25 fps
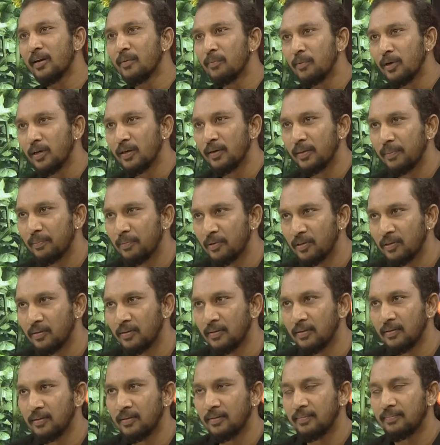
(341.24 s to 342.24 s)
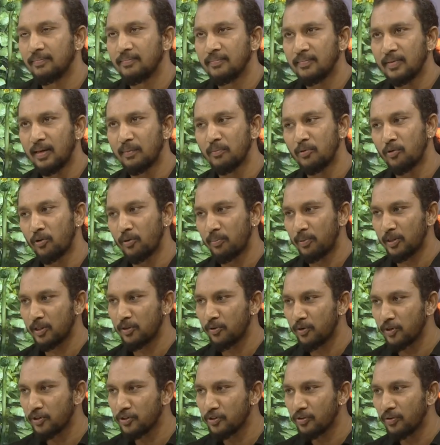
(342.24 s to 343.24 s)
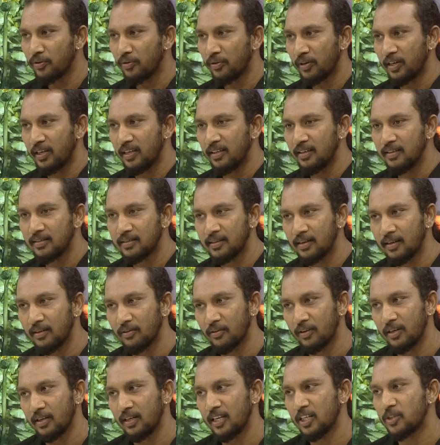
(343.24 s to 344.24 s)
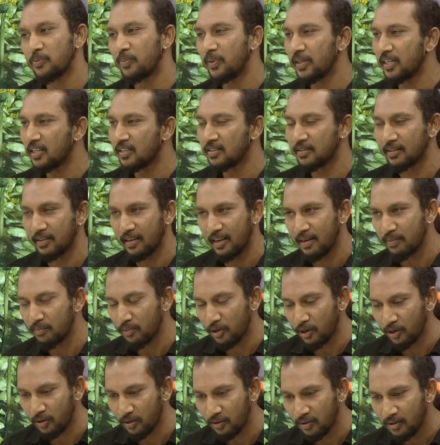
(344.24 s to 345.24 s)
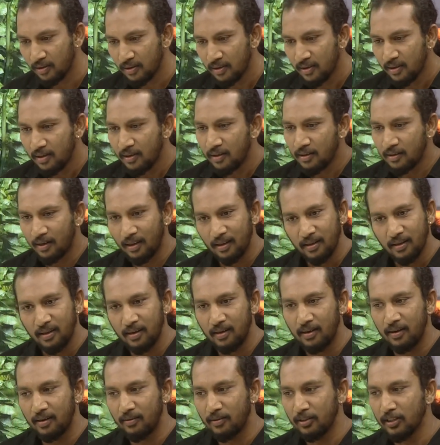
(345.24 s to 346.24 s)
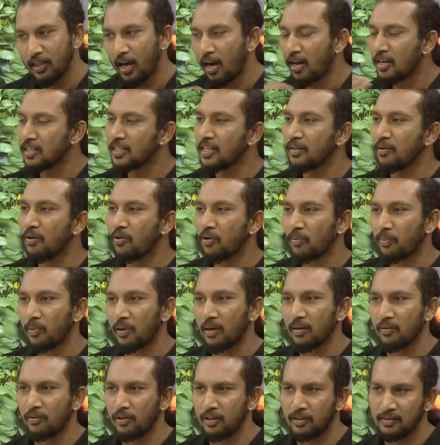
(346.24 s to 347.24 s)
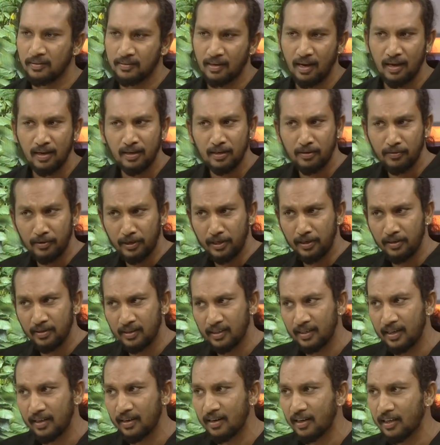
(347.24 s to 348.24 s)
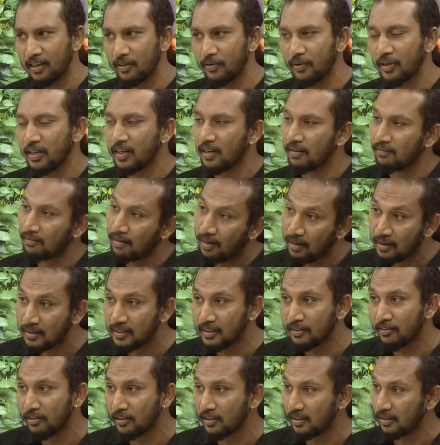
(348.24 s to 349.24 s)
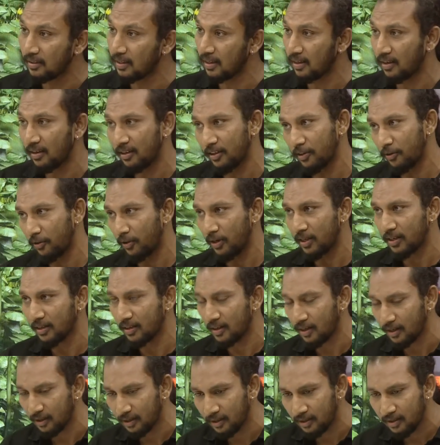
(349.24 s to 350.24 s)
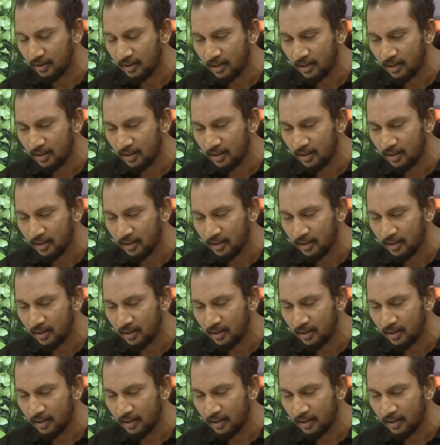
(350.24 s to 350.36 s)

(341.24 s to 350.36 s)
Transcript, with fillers: நம்ம இப்போ நம்ம ஒரு பத்து வருஷம் ஒரு இண்டஸ்ட்ரியில் ஒரு எக்ஸ்பீரியன்ஸை கெயின் பண்ணுறோம் நான் வந்து ஆர்ஜேவாக ஒர்க் பண்ணலாம் ஒரு சாகிற வரைக்கும் ரிட்டையர் ஆகிற வரைக்கும் நான் ஆர்ஜேவா வந்து ரிட்டையர் ஆகிறவங்களாம் இருக்காங்க